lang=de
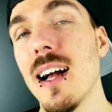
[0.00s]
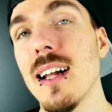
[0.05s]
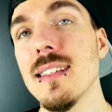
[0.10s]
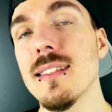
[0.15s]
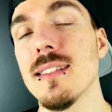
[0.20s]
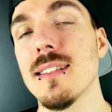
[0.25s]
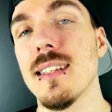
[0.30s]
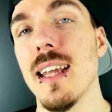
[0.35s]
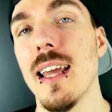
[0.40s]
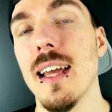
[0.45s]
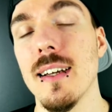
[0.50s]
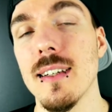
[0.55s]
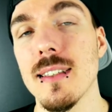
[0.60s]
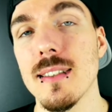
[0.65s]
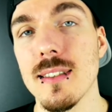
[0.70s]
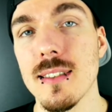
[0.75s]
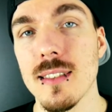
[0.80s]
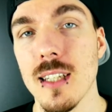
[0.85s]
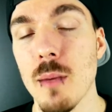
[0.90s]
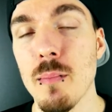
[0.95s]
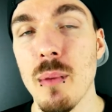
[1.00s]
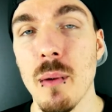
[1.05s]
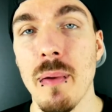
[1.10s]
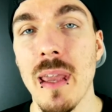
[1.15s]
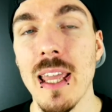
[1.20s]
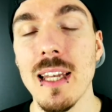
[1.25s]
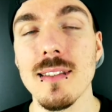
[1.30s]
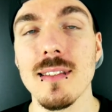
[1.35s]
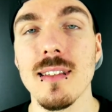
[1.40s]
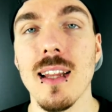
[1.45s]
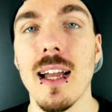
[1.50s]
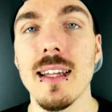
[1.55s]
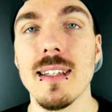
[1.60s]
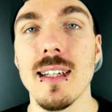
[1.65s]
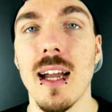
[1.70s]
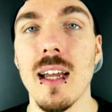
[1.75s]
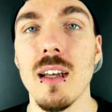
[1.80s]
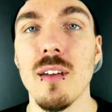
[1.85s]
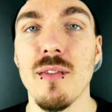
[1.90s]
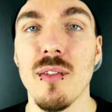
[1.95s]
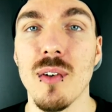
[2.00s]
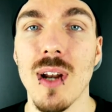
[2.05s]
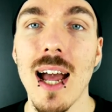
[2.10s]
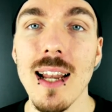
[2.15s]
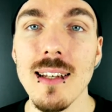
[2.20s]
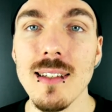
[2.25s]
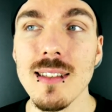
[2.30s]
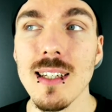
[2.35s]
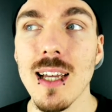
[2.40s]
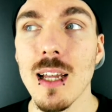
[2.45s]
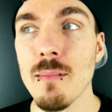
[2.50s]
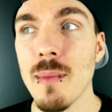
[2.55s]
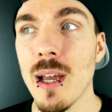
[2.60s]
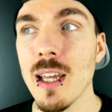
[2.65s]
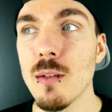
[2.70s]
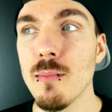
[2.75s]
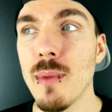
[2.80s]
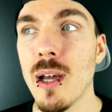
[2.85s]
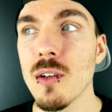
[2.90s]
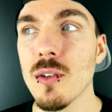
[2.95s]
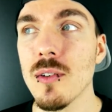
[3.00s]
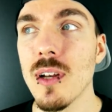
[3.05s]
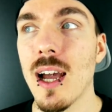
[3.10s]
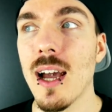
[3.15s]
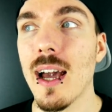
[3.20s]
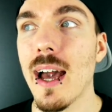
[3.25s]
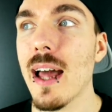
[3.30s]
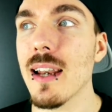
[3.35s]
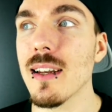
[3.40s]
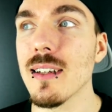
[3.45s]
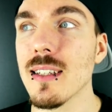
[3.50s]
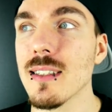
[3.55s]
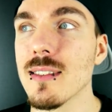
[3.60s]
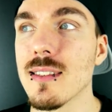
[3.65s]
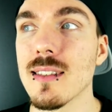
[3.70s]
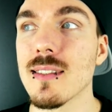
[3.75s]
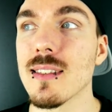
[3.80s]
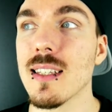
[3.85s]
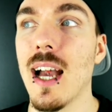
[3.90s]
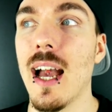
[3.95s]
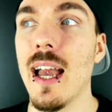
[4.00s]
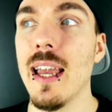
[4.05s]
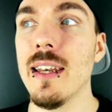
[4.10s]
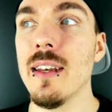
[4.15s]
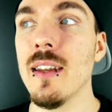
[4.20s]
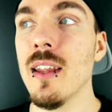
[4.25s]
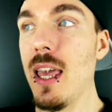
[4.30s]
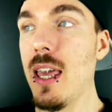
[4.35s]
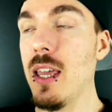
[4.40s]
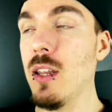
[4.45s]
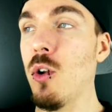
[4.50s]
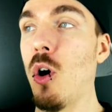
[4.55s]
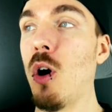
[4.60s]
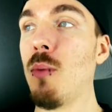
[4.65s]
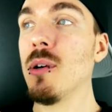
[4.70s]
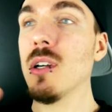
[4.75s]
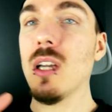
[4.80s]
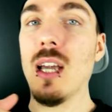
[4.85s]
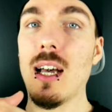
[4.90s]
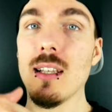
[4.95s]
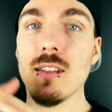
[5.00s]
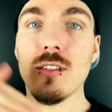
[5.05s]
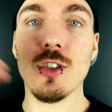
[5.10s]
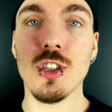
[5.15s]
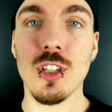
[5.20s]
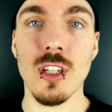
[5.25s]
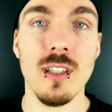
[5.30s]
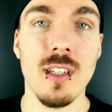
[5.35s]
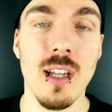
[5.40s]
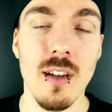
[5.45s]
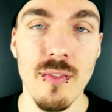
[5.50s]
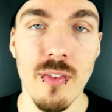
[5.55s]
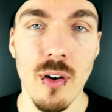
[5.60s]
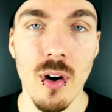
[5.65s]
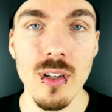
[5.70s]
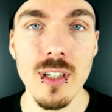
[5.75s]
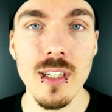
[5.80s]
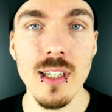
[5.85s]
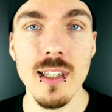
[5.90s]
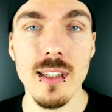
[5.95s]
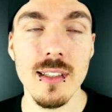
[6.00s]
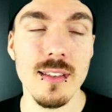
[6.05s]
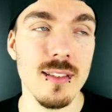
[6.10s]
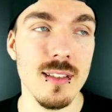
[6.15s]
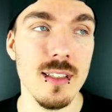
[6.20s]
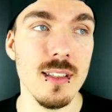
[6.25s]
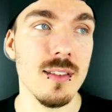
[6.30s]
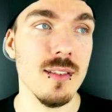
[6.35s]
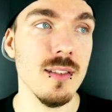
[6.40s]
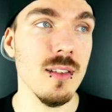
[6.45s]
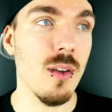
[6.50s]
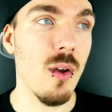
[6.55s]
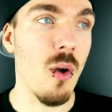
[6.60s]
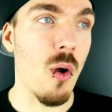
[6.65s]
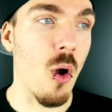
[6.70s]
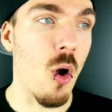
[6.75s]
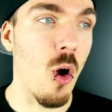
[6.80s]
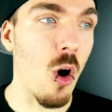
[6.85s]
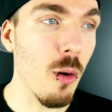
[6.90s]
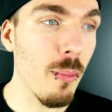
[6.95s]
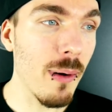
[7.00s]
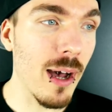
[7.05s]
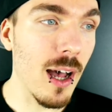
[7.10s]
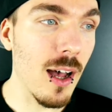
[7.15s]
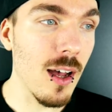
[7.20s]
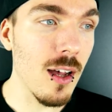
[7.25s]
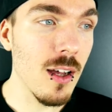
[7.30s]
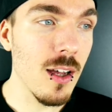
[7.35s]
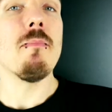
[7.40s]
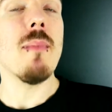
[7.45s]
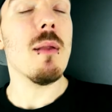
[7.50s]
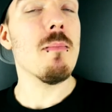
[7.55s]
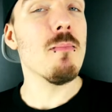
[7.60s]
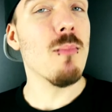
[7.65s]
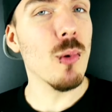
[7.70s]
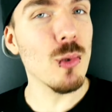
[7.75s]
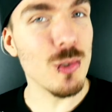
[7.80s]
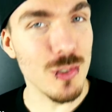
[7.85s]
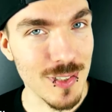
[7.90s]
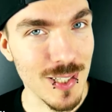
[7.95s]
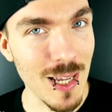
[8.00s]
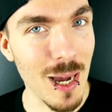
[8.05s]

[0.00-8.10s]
als der Triple Penis Dreiteiler von Attentat meiner Meinung nach. Allerdings ist kein enormer krasser Schritt nach vorne. Es ist hörbar, man muss es